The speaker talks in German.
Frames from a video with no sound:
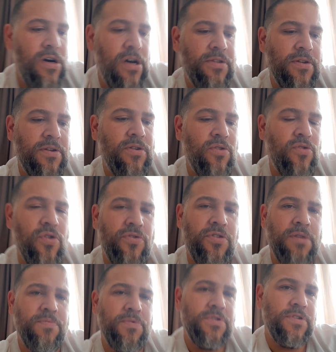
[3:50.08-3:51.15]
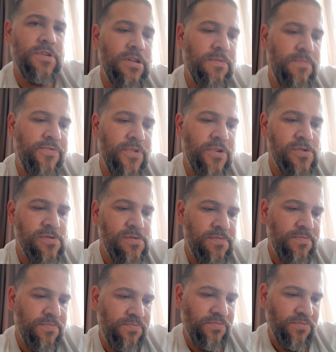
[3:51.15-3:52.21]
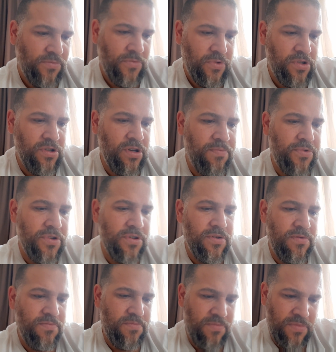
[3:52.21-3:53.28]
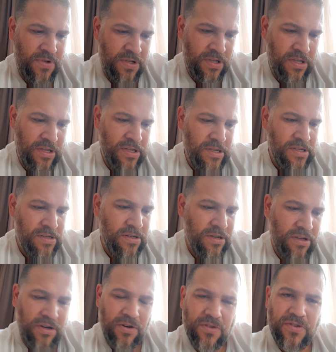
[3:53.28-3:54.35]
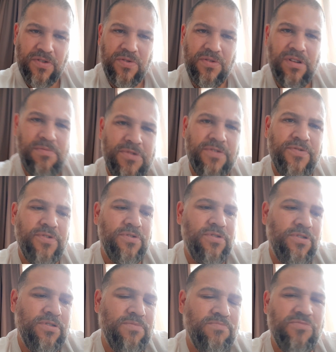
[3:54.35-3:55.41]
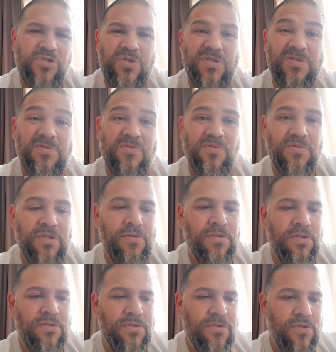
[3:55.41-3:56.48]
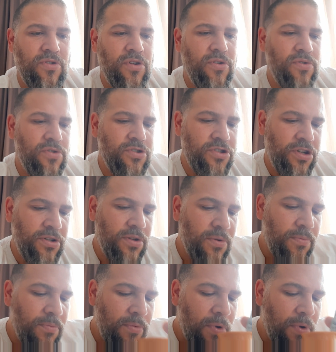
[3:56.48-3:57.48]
Hatte dann auch Kontakt mit dieser lieben Frau. Ich habe ihr eine Kaution damals von, ich muss jetzt lügen, 300 Euro geschickt.